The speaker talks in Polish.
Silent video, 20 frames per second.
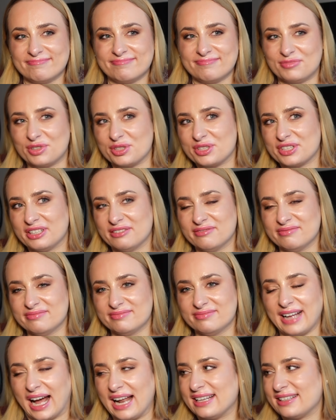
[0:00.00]
Może?
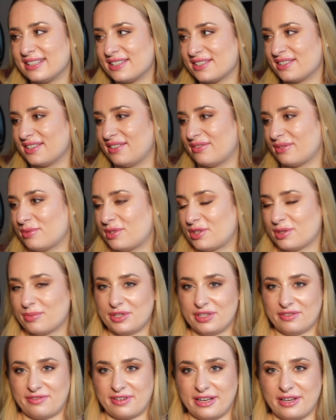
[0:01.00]
Ale też nie wiem, czy to
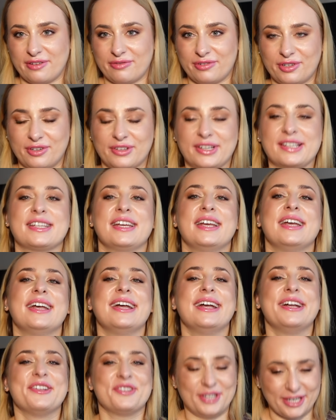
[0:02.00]
będzie fajnie wyglądać.
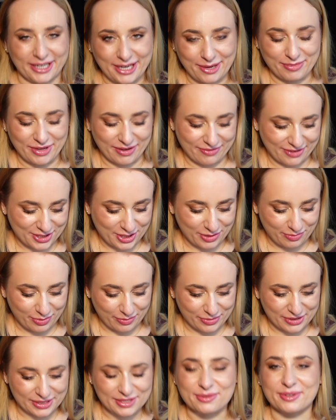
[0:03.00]
Czekam na Wasze
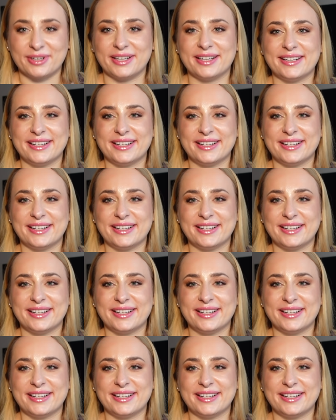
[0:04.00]
pomysły.